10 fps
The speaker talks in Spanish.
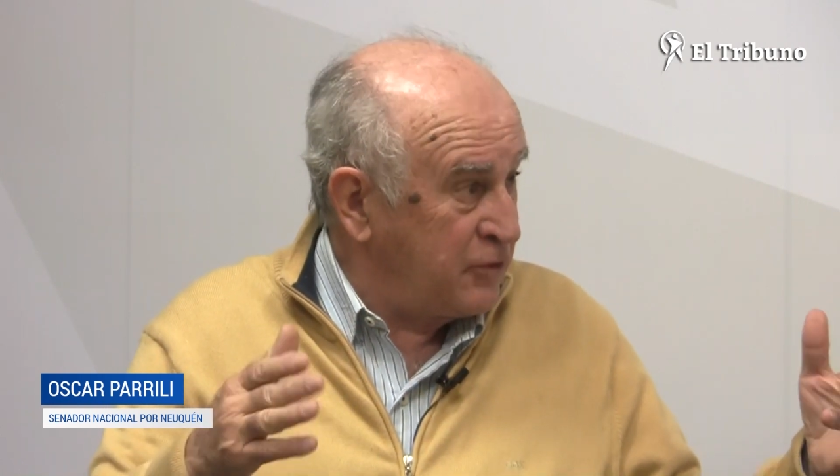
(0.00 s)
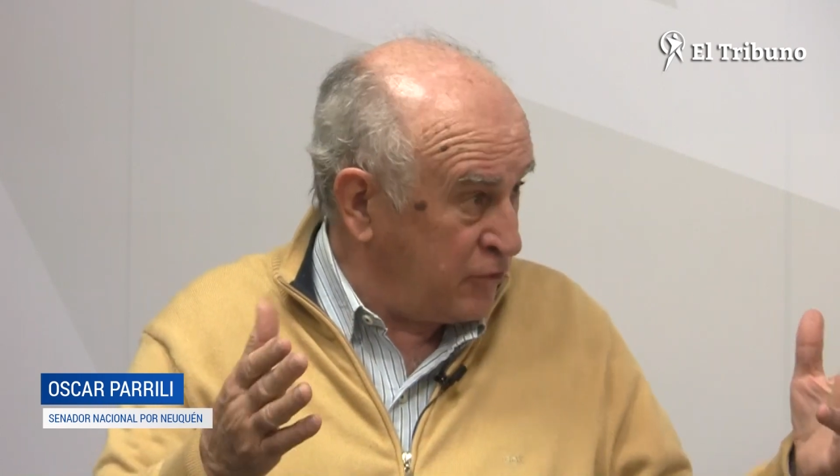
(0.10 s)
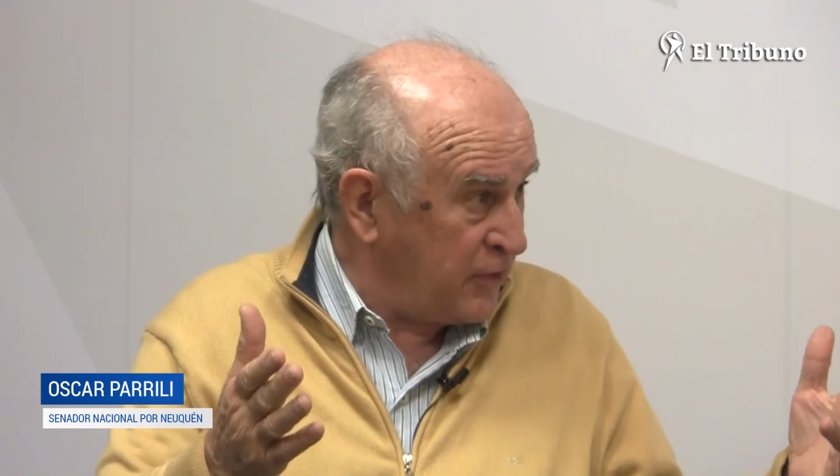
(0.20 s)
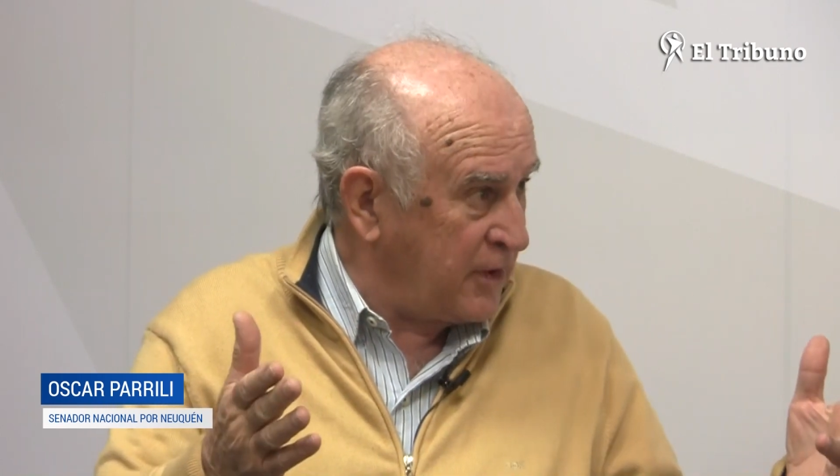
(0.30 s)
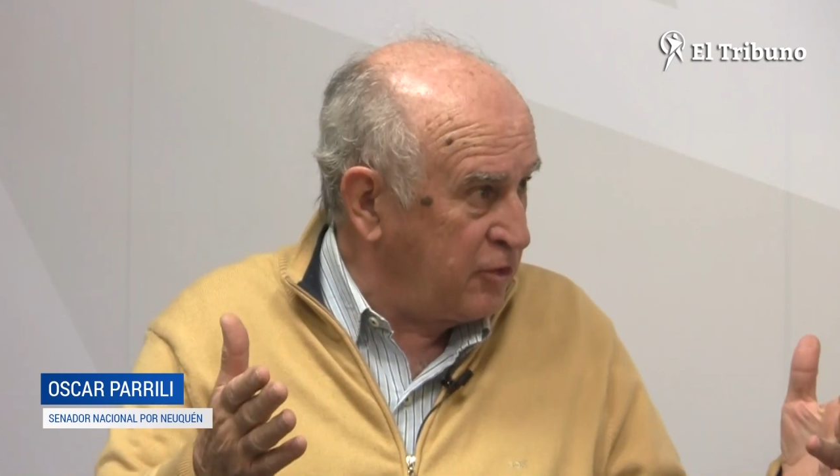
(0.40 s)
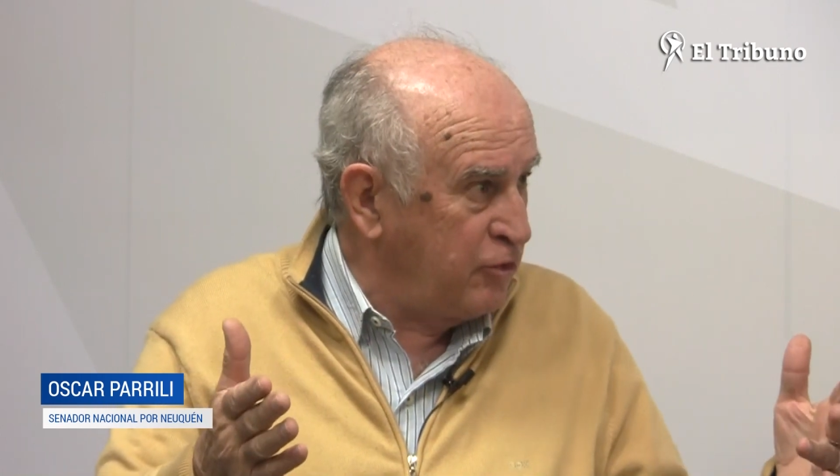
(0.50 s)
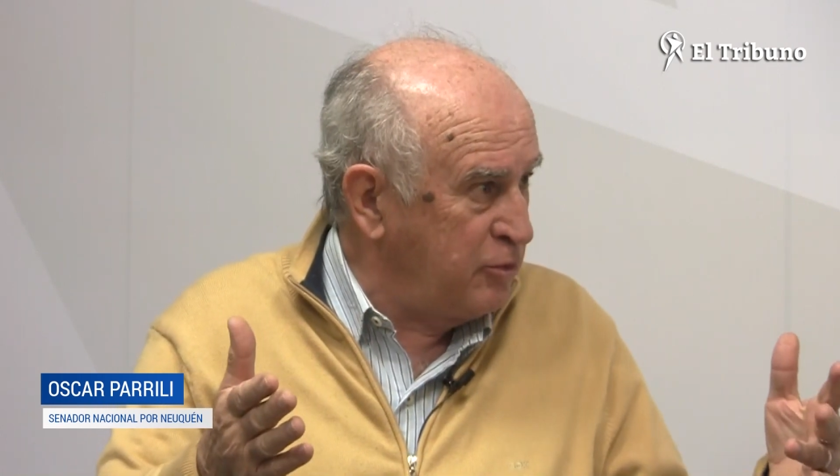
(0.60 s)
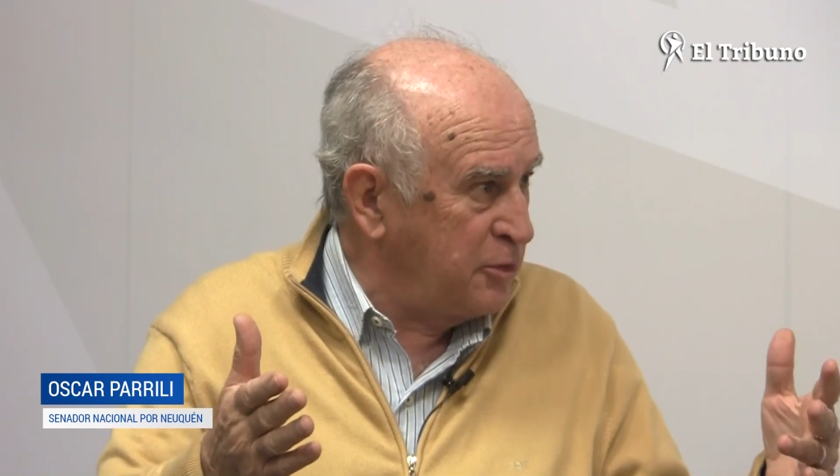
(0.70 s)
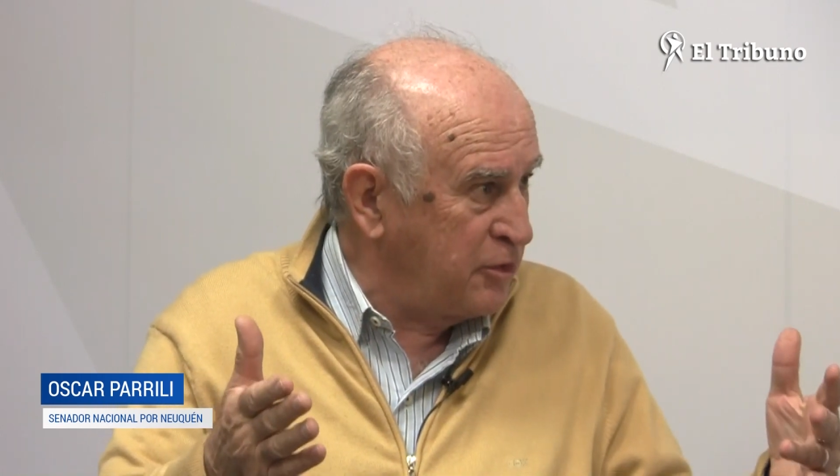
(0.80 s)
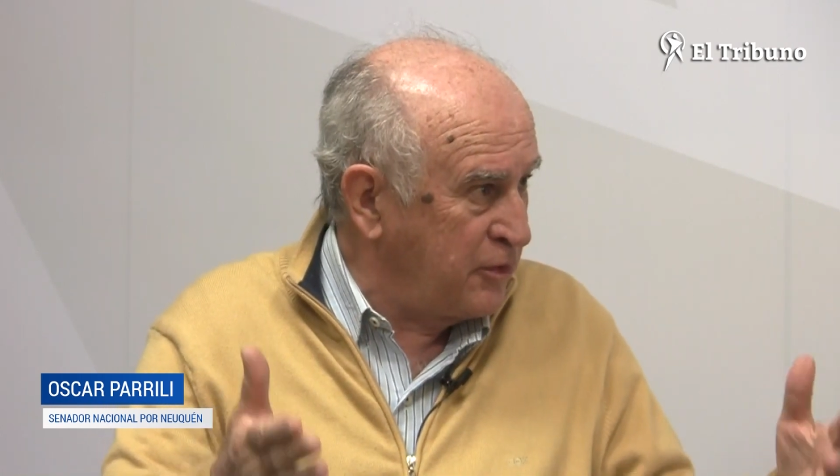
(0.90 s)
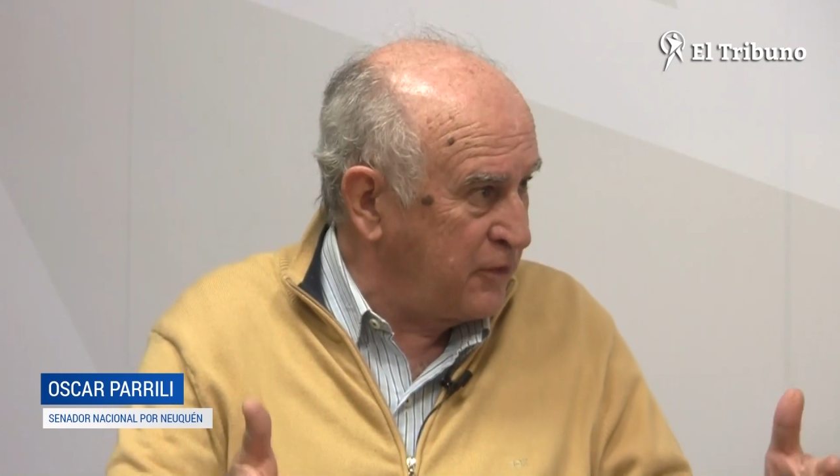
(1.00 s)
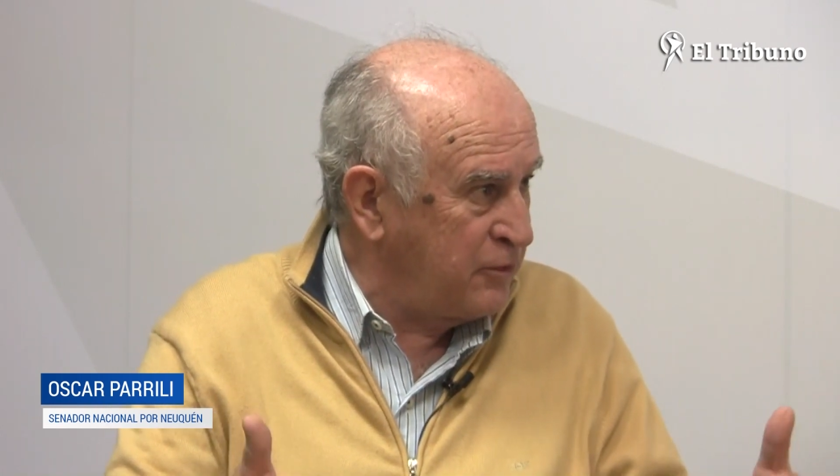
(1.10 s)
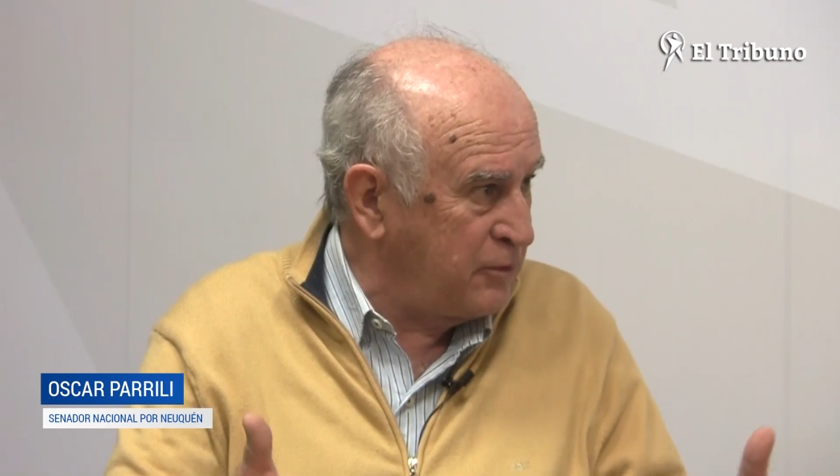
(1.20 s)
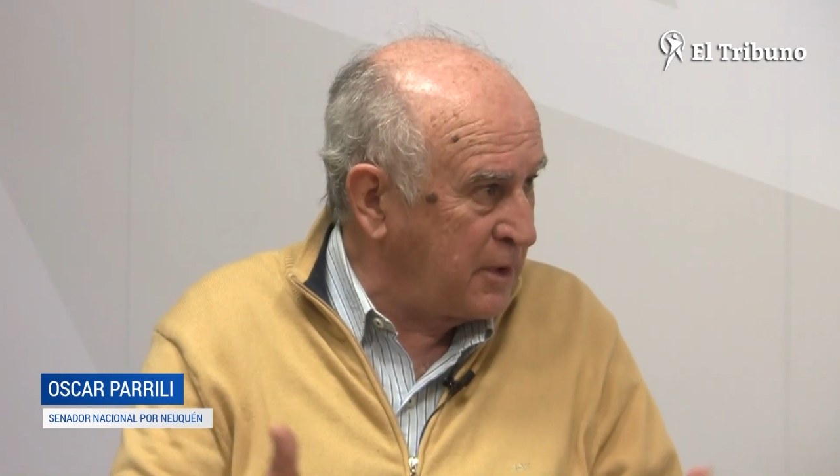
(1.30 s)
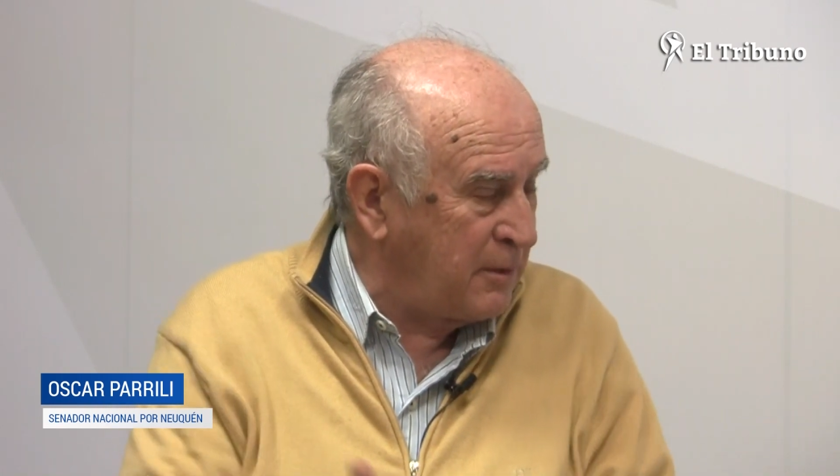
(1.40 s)
yo saqué los números y
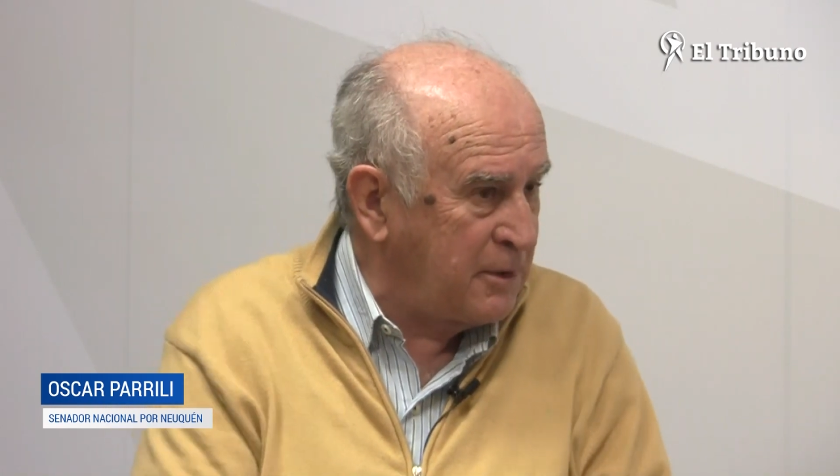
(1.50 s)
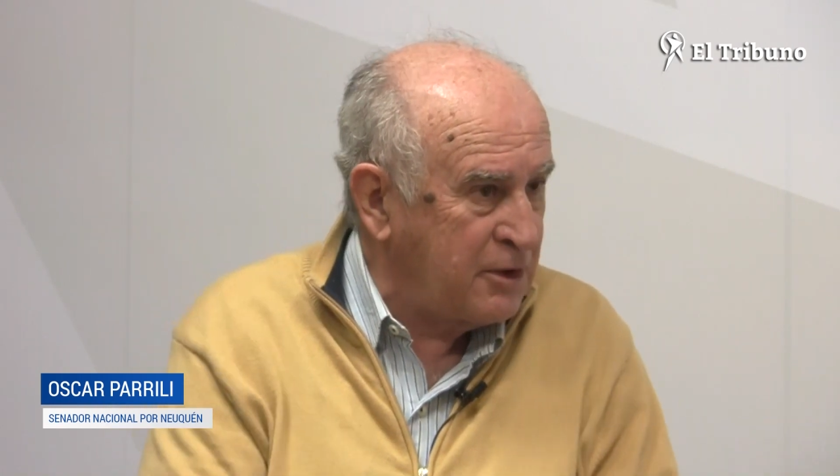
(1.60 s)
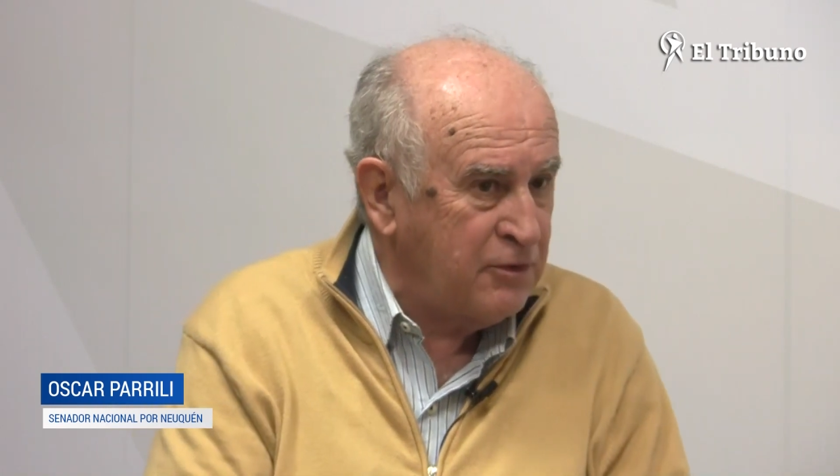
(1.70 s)
hablé